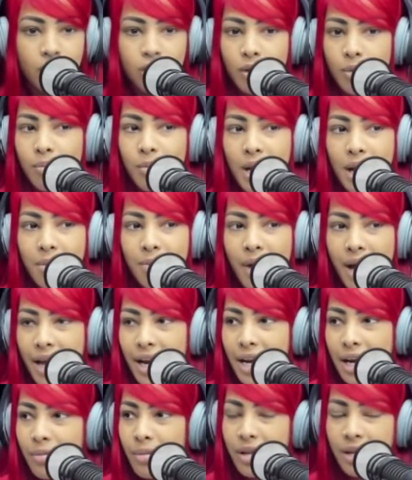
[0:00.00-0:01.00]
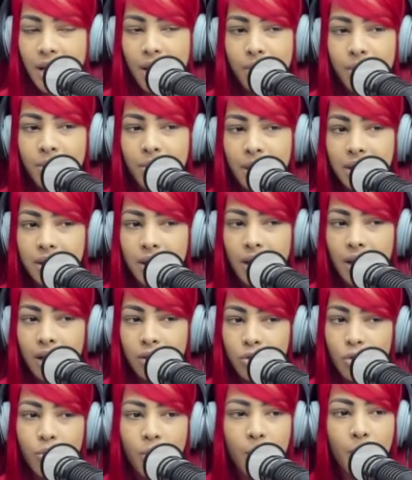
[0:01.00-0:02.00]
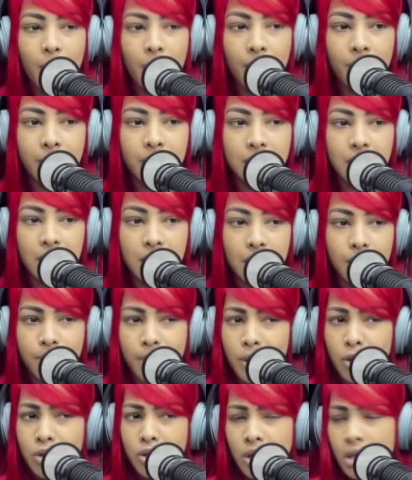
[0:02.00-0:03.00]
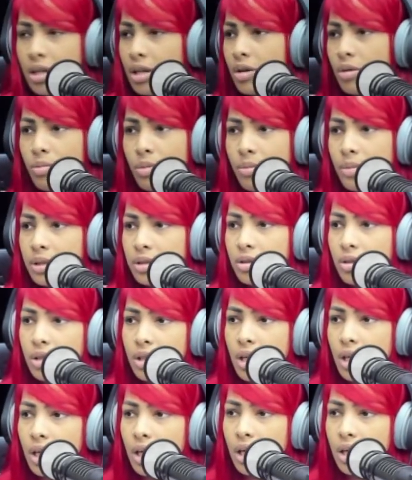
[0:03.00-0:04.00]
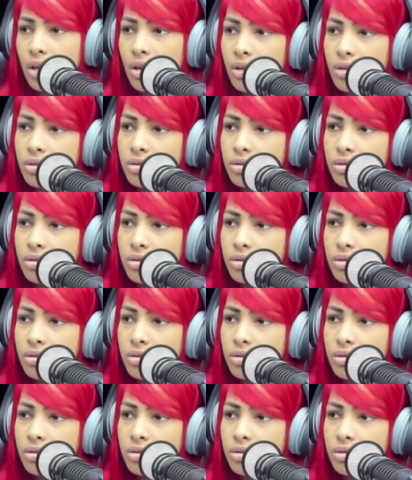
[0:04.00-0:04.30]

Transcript: mi hermana que me diga a mí mata a tu mamá, ¿me entiendes? Pero yo en ningún momento dije que no.